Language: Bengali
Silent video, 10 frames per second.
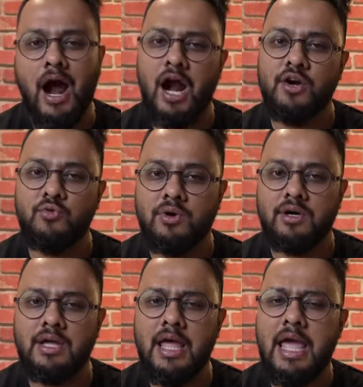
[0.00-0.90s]

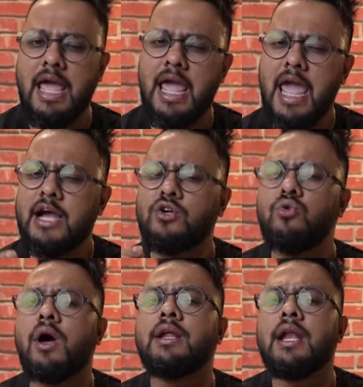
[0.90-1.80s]
হার্ডওয়ার্ক
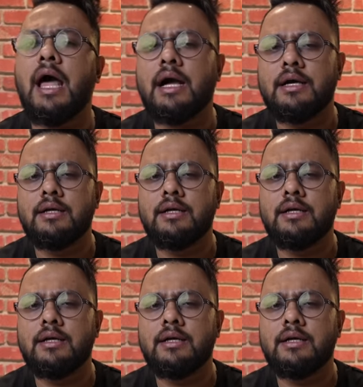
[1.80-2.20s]
একটুখানি লাখ